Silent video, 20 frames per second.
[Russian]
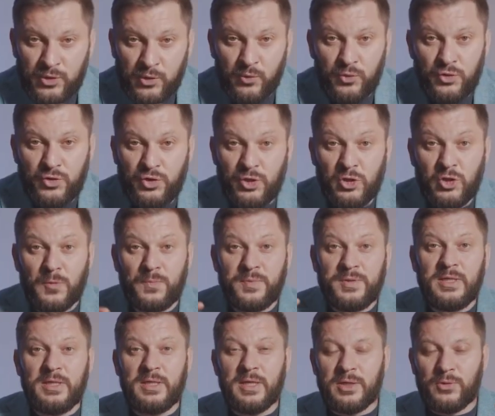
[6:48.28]
случае ее
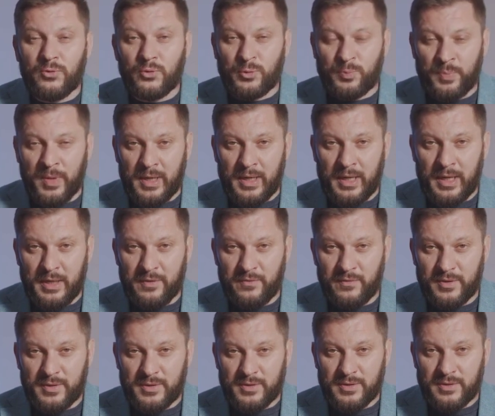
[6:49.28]
психика
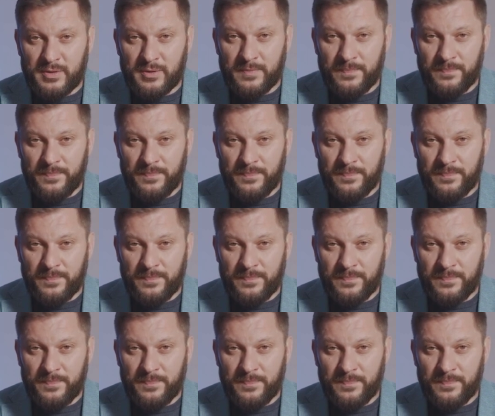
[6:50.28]
успокаивается.